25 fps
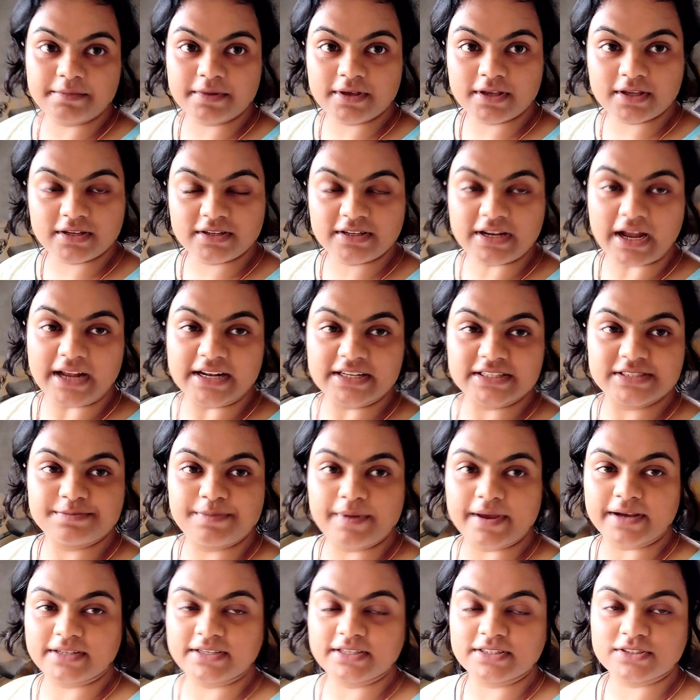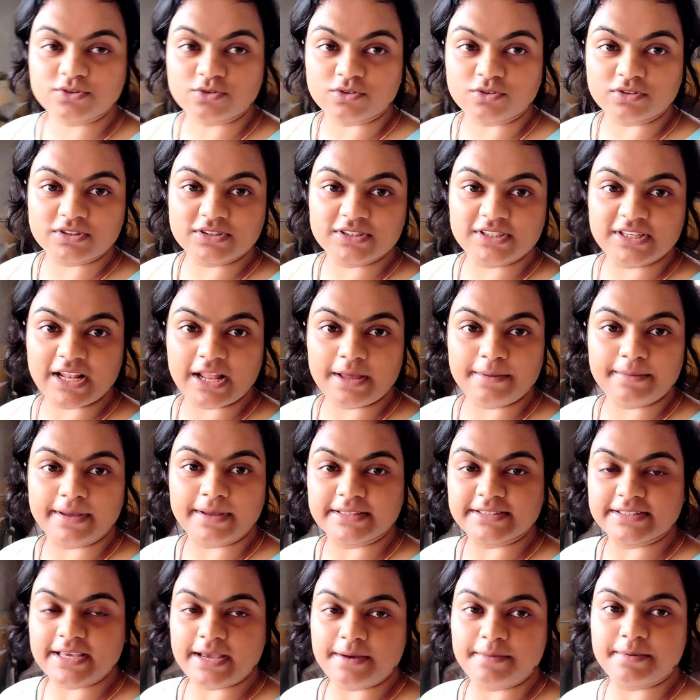আমি ডান্স প্র্যাকটিস করছিলাম
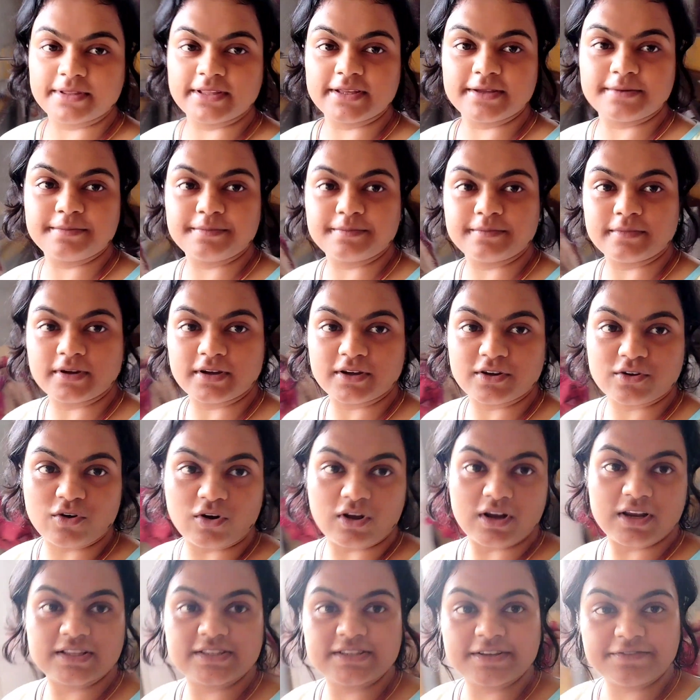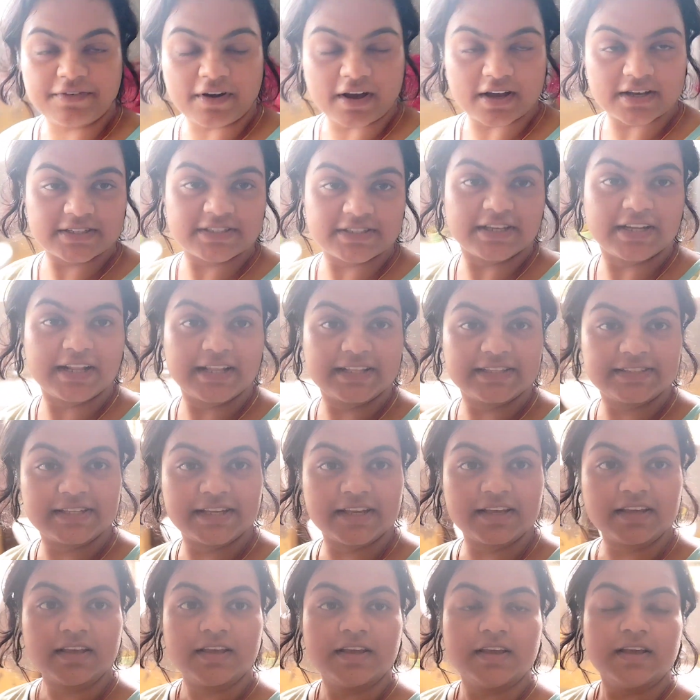আজকে আমাদের কলেজে ফাংশন আছে
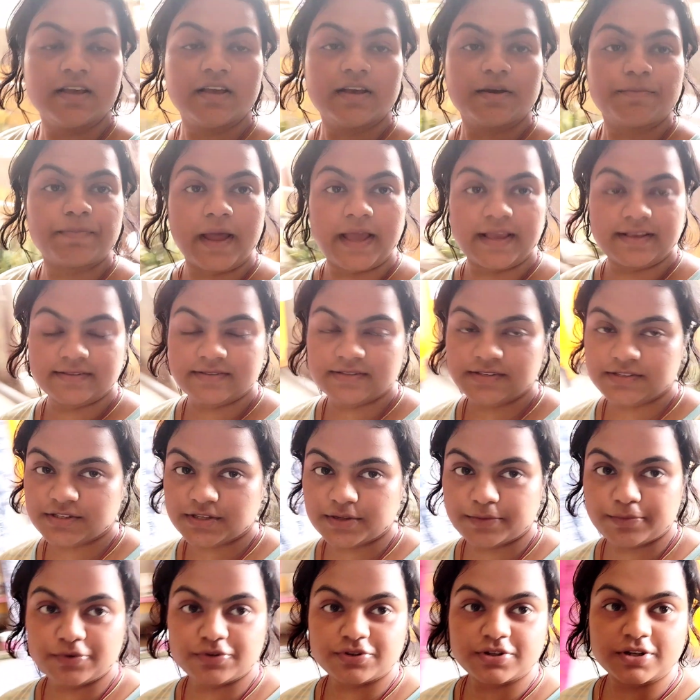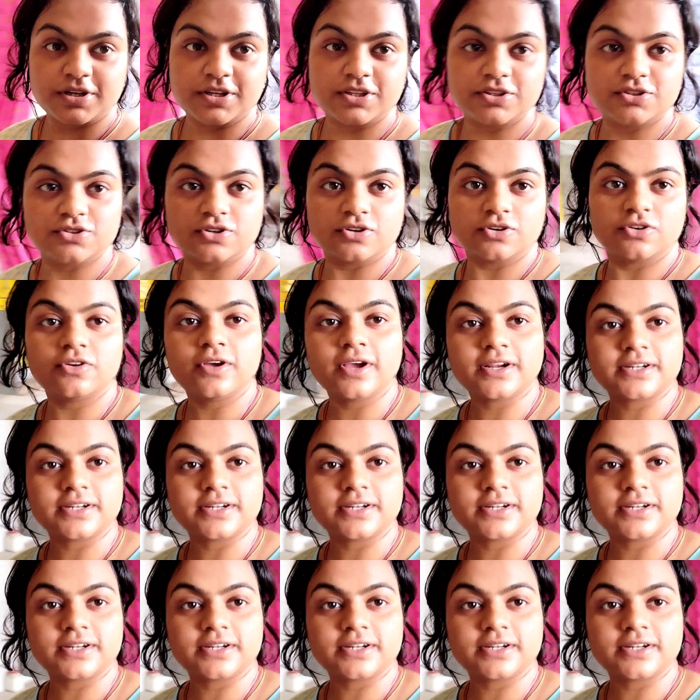প্রাইজ ডিস্ট্রিবিউশনের জন্য